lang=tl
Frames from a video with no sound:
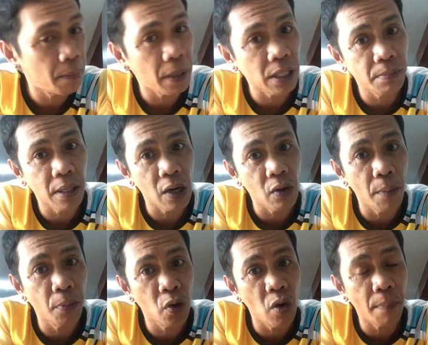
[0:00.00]
biya para sa mga
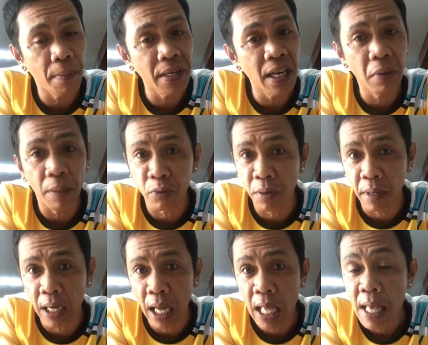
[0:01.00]
gwapo-gwapa na biya
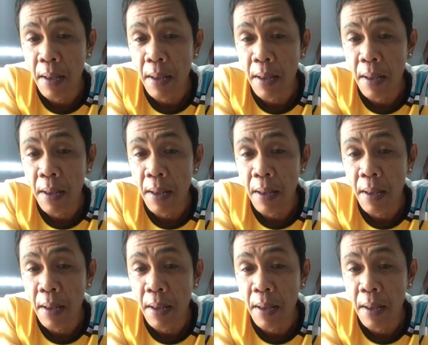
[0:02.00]
yung mga